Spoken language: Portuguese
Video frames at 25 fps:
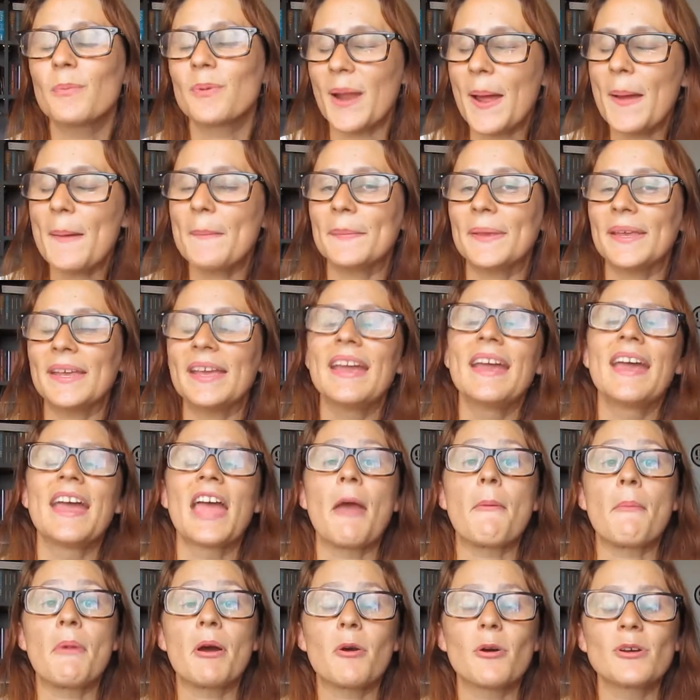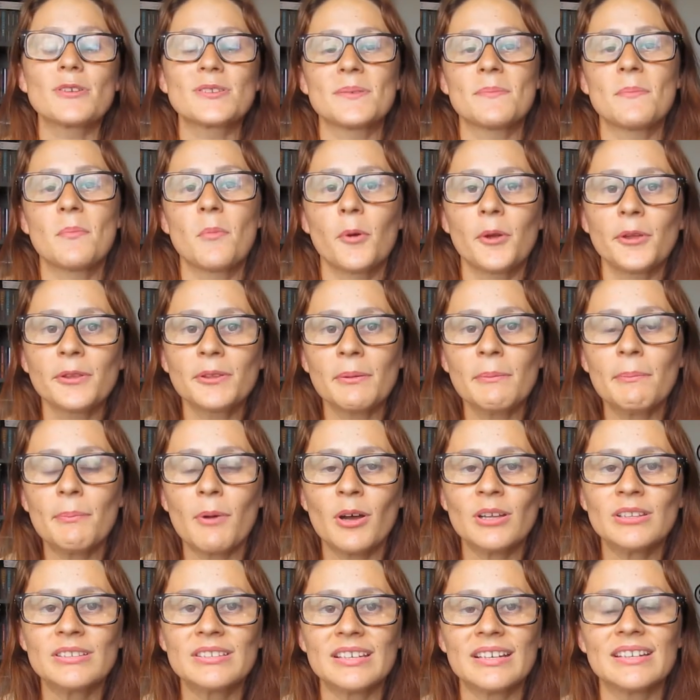para mim é uma coisa muito
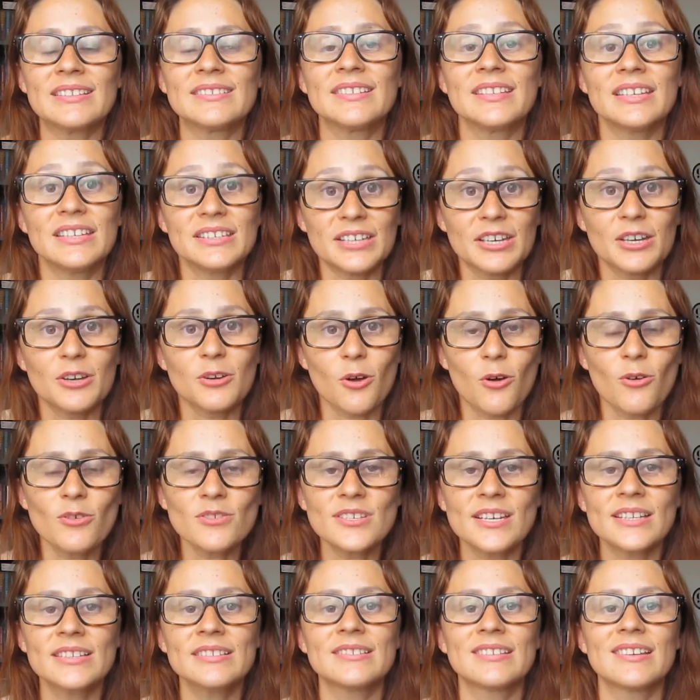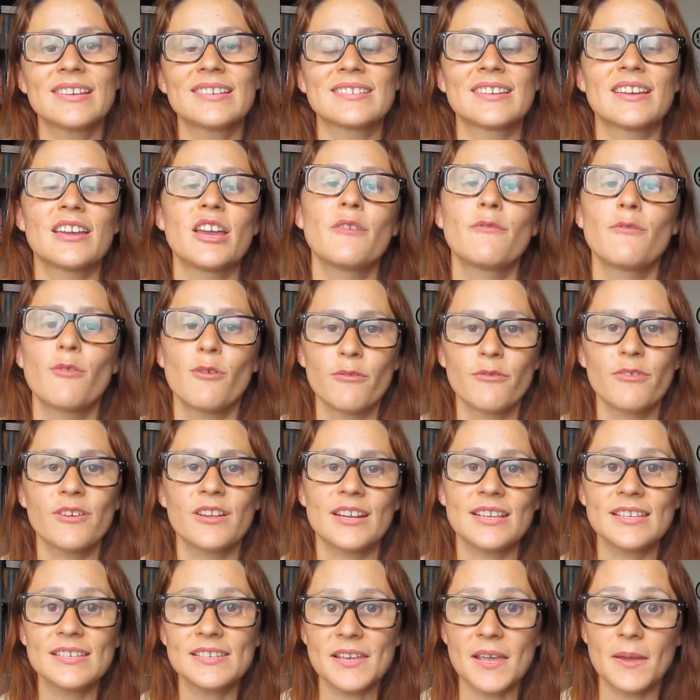importante e que com certeza eu vou
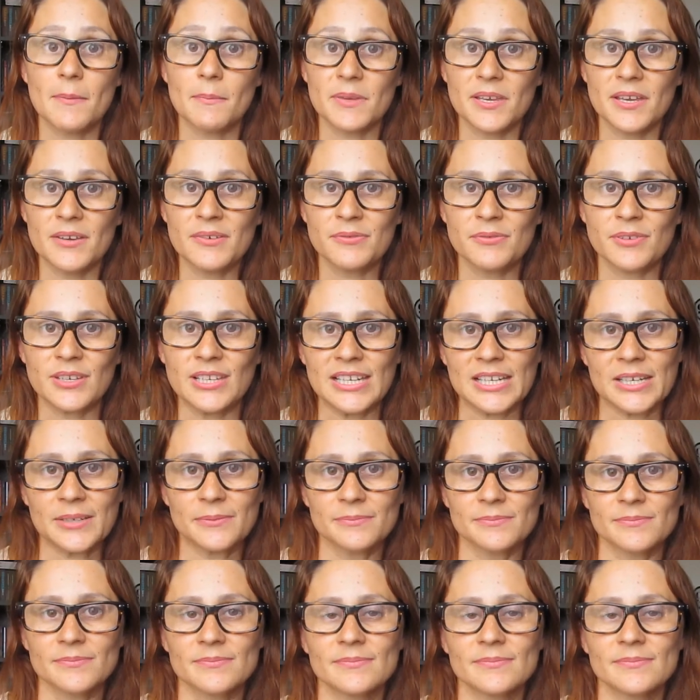oferecer à minha filha.